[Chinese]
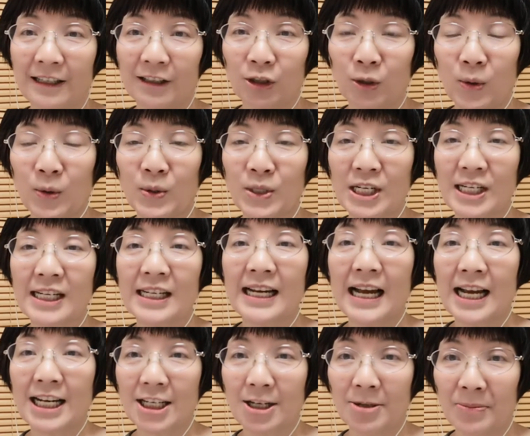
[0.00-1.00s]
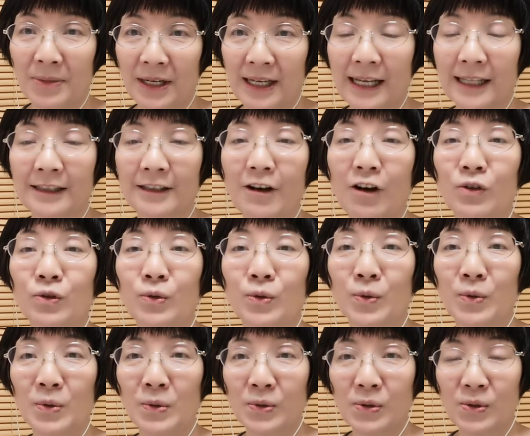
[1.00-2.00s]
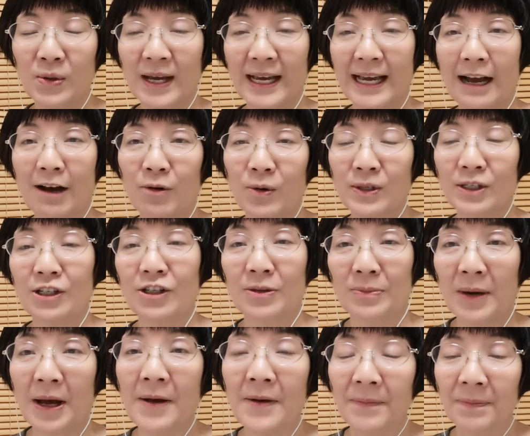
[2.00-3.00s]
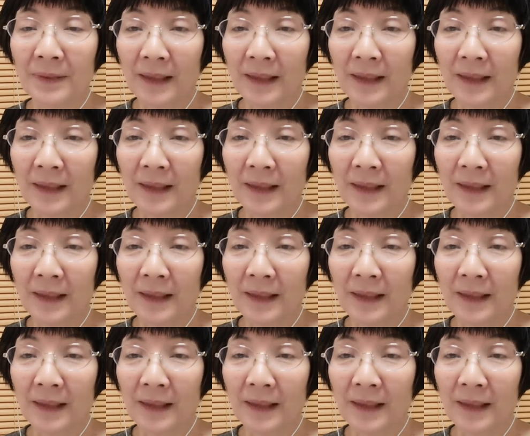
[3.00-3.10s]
的同事呀什么呀，调动工作呀或者什么